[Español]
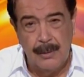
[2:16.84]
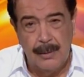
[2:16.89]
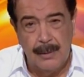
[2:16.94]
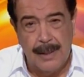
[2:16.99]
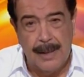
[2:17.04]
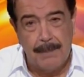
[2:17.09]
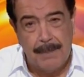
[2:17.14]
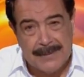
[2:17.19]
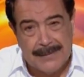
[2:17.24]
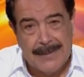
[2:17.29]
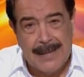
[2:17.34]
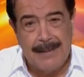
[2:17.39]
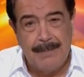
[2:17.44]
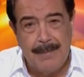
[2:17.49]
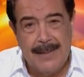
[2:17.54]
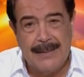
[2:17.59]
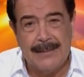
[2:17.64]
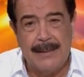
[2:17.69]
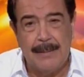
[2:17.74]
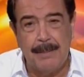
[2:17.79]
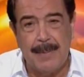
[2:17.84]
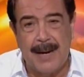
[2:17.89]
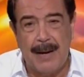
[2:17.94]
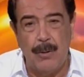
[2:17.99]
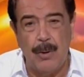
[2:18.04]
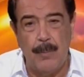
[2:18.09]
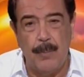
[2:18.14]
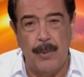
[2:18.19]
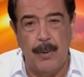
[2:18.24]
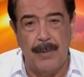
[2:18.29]
especialmente para
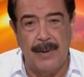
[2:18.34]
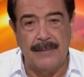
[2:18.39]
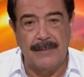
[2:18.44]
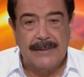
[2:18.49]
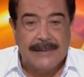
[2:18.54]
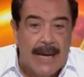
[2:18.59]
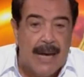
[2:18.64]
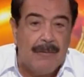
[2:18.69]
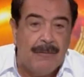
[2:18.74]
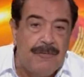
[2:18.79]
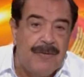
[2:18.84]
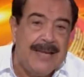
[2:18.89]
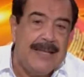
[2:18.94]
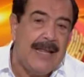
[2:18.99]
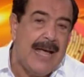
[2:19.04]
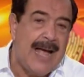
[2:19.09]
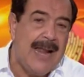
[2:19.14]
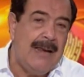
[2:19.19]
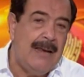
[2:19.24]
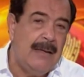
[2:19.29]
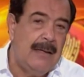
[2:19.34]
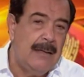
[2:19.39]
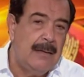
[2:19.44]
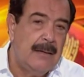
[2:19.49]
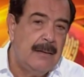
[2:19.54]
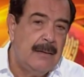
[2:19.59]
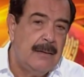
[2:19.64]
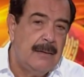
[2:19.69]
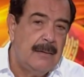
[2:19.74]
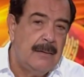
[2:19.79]
los pobres. Y al final,
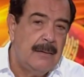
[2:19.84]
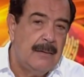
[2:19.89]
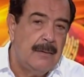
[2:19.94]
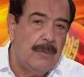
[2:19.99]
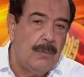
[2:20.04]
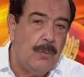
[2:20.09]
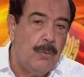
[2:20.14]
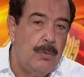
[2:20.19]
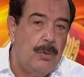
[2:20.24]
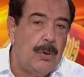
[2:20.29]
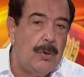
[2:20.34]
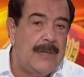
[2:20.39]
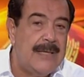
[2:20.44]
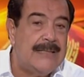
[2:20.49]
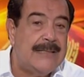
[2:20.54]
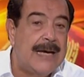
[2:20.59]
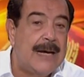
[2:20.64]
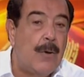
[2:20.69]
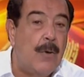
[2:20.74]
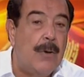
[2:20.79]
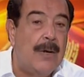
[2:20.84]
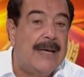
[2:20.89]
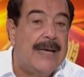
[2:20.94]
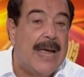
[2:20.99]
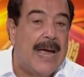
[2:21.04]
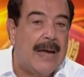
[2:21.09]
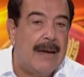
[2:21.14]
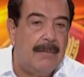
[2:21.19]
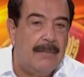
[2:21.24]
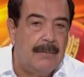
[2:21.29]
uno dice, ¿con
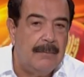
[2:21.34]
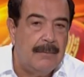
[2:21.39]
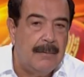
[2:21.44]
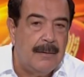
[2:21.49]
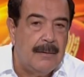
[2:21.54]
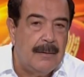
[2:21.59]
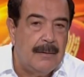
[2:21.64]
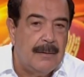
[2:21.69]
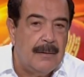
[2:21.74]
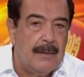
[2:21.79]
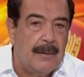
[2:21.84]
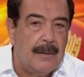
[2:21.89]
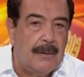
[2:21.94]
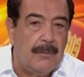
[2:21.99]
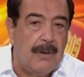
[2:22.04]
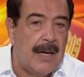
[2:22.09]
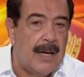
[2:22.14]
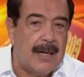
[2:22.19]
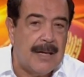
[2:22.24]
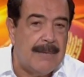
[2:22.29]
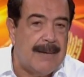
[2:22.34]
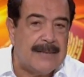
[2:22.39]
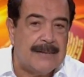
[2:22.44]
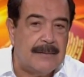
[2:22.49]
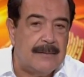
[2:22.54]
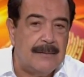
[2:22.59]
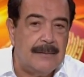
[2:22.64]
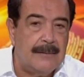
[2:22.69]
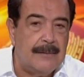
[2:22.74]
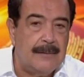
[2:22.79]
quién? No es al
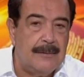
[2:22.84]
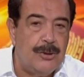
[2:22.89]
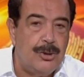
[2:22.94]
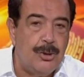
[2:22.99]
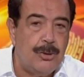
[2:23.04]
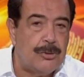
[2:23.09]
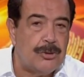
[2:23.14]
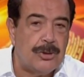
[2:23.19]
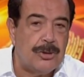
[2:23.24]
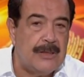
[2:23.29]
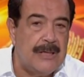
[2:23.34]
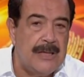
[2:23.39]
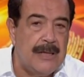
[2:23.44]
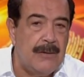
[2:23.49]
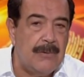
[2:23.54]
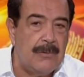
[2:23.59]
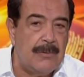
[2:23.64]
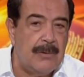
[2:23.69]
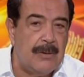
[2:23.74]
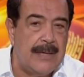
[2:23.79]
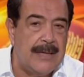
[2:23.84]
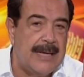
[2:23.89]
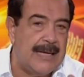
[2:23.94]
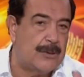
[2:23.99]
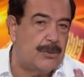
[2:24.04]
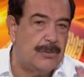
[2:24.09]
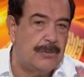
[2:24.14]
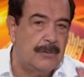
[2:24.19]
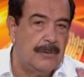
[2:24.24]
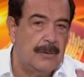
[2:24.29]
revés. Yo sigo en
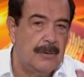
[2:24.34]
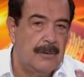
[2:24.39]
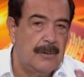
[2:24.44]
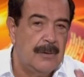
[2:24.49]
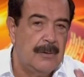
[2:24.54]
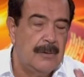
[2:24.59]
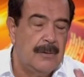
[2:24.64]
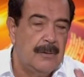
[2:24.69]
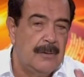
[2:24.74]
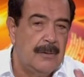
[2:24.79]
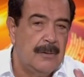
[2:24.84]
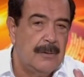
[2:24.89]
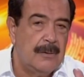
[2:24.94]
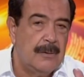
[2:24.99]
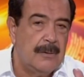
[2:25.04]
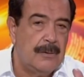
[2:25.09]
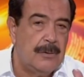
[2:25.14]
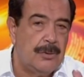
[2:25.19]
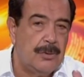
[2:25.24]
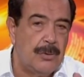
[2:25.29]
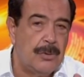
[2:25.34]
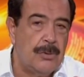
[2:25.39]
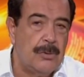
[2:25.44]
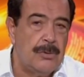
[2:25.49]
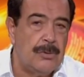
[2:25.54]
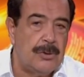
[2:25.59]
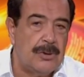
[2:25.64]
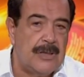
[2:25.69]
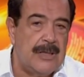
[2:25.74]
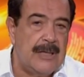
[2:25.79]
eso.
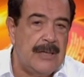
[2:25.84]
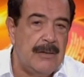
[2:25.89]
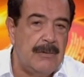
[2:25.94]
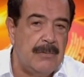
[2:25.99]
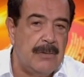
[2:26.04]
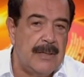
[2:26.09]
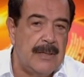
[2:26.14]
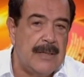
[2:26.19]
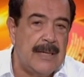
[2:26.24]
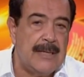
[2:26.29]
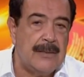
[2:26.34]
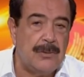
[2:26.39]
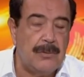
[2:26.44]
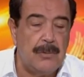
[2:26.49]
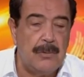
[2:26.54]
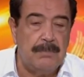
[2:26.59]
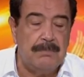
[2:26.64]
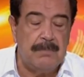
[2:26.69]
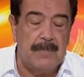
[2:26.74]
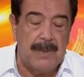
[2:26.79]
Yo sigo en eso.